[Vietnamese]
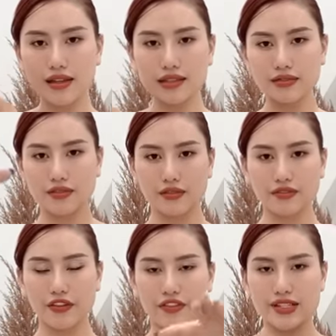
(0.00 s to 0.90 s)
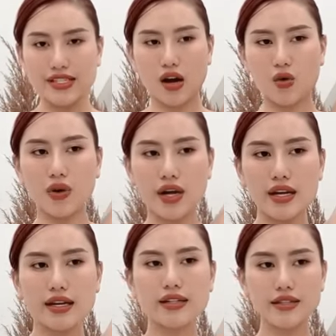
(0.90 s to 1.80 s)
lưng về phía sau,
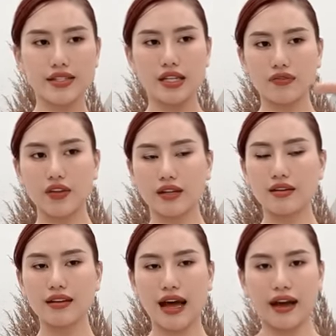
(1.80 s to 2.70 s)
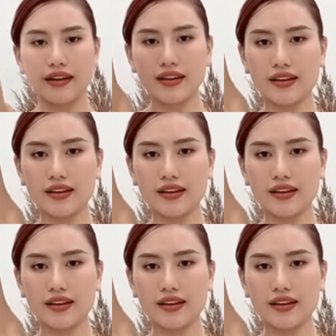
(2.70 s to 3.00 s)
siết phần lưng lại.